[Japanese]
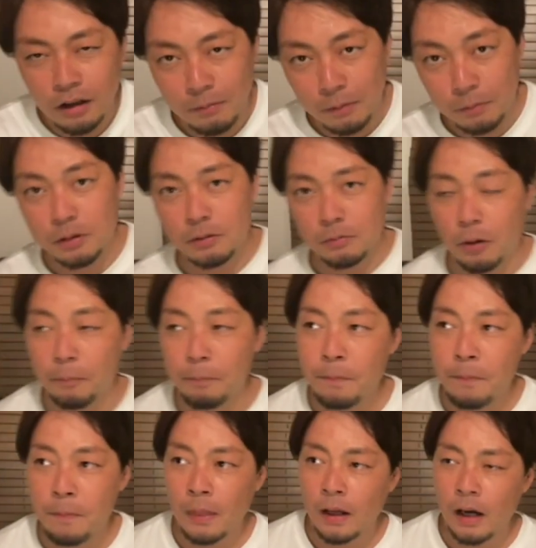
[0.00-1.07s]
まあ僕も、
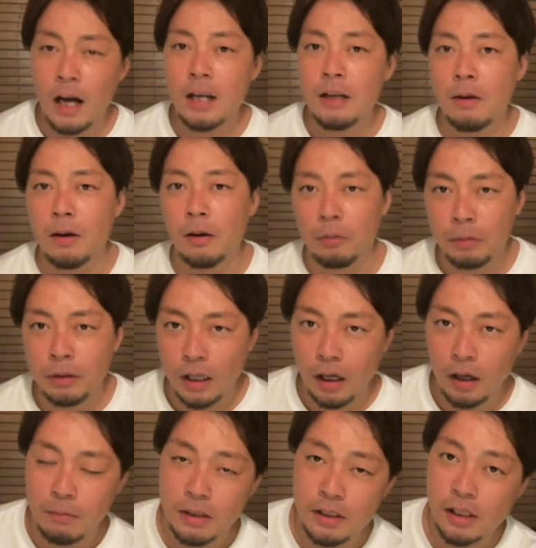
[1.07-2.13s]
アニメを見
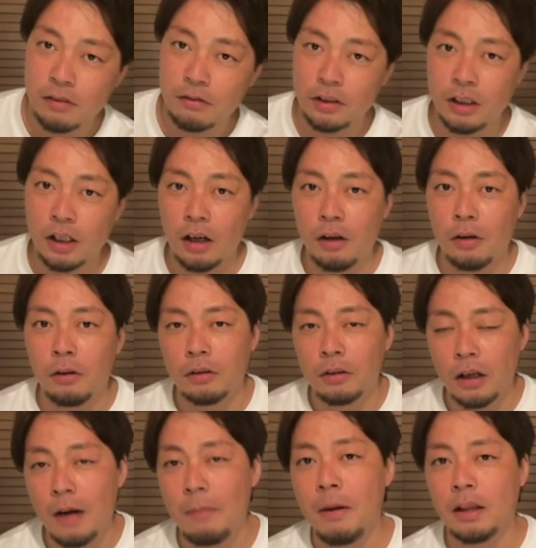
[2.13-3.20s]
てめちゃくちゃ
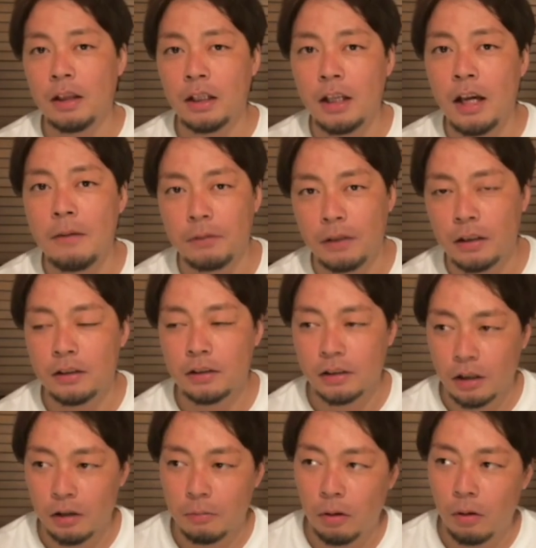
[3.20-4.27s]
ハマったタイプなんです
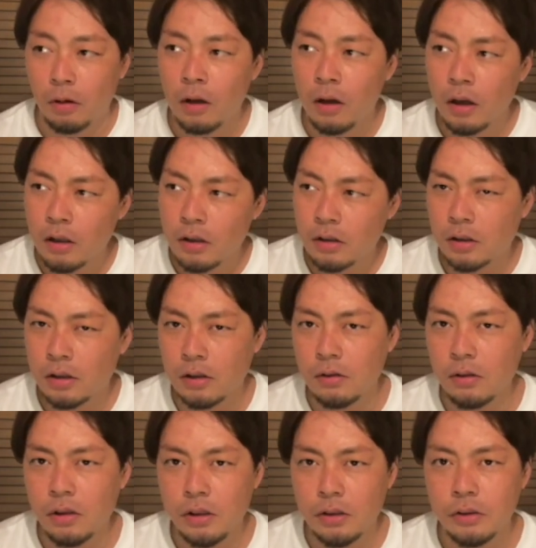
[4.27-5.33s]
けども、す
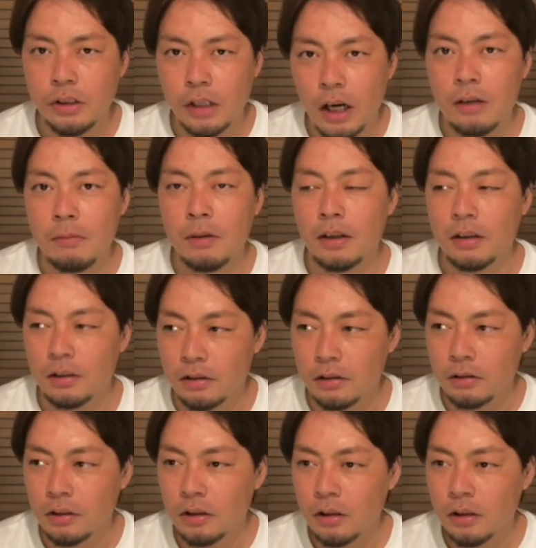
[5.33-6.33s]
ごい緩いアニメなんです。